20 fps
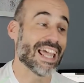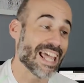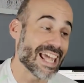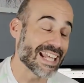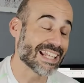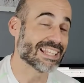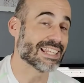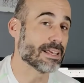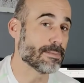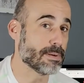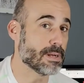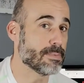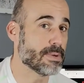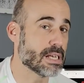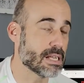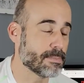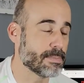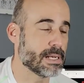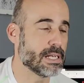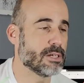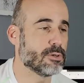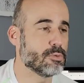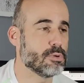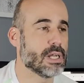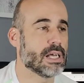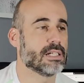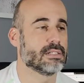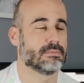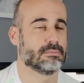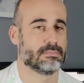esta primera
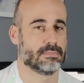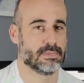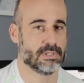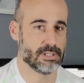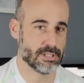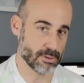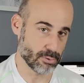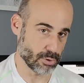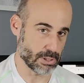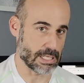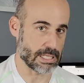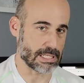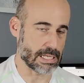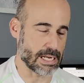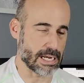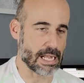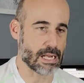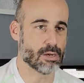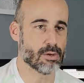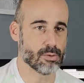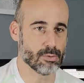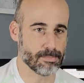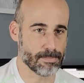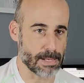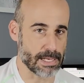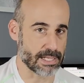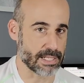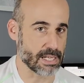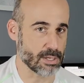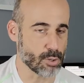película, tengo que aclararlo
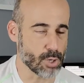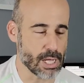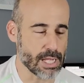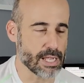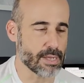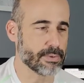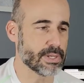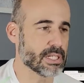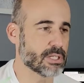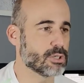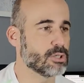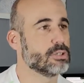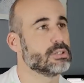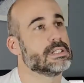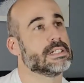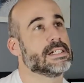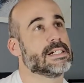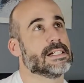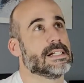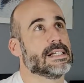para el que no la haya visto,